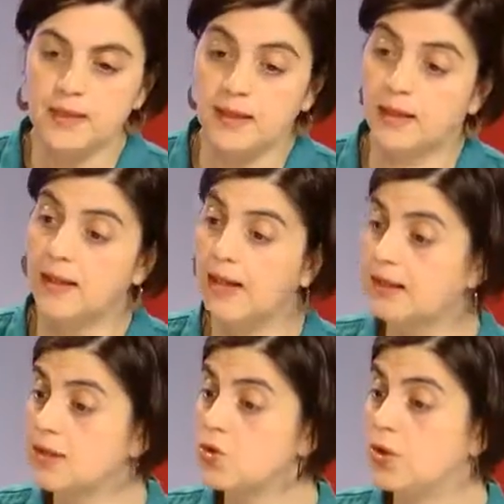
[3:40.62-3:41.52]
eh,
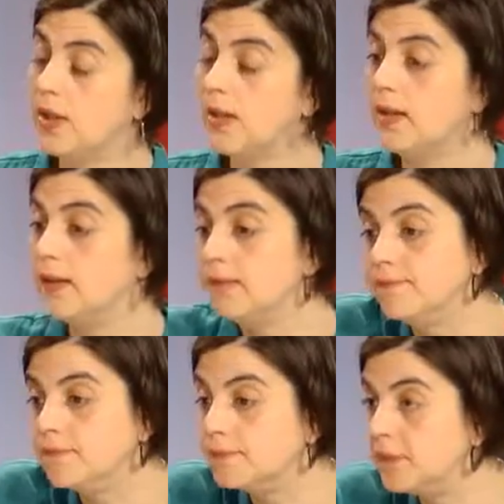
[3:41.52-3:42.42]
agresiones eh,
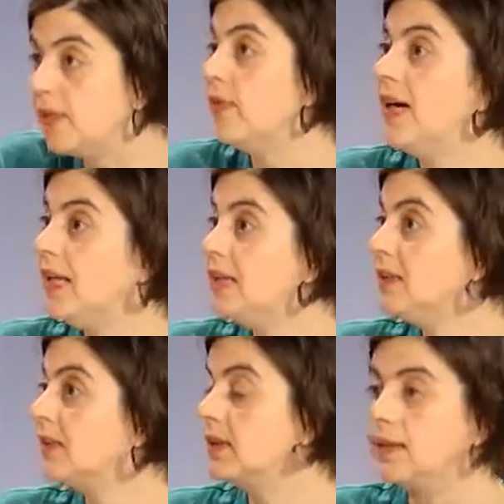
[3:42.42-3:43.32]

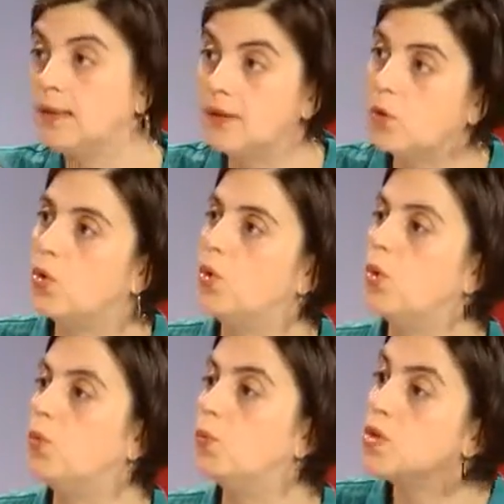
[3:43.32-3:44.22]
verbales
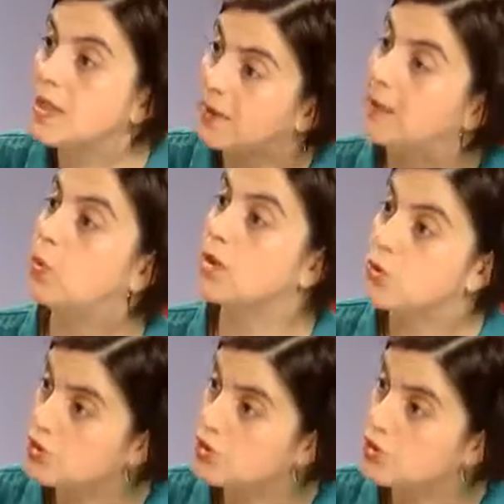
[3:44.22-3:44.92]
o, mucha manipulación